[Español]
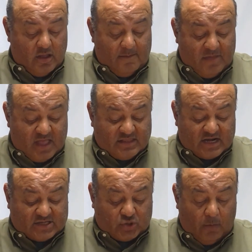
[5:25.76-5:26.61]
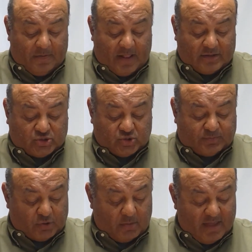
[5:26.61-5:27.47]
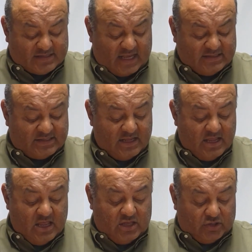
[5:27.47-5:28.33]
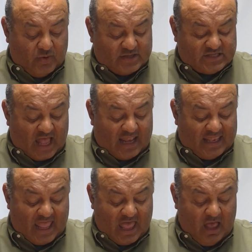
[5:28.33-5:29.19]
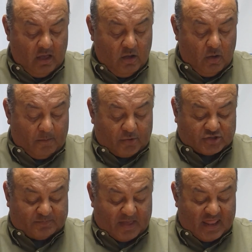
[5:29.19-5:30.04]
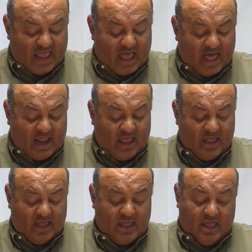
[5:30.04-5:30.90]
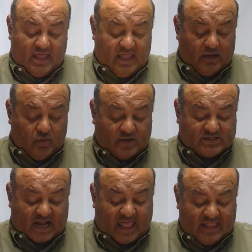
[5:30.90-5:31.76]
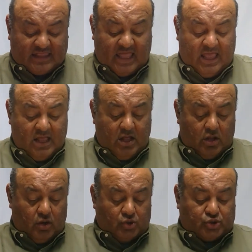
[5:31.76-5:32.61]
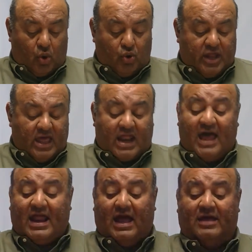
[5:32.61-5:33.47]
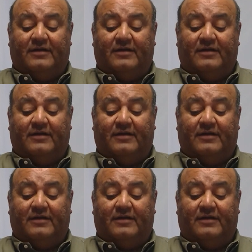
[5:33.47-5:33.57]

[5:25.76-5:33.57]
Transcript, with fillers: Mientras cumplan sus promesas, nuestra aldea prosperará y nuestra gente los honrará.